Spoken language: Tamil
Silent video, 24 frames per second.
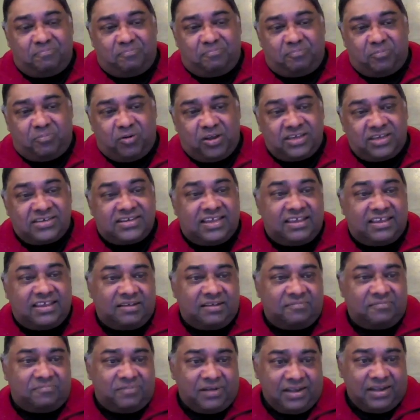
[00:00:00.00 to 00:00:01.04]
புல செய்கிற
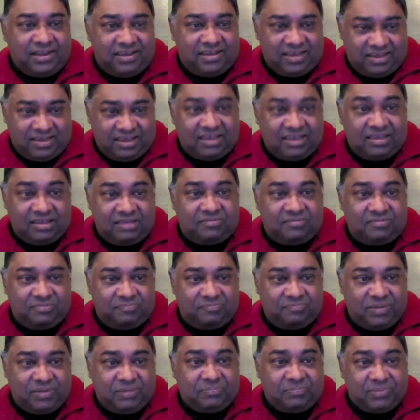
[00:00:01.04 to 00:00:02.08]

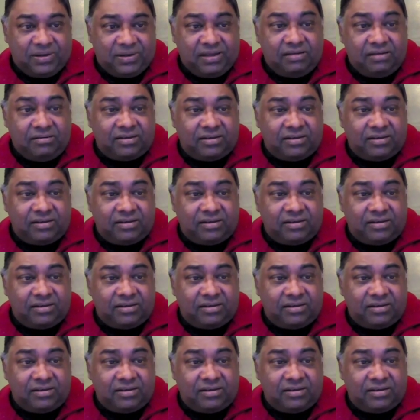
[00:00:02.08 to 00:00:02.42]
பீப்புள்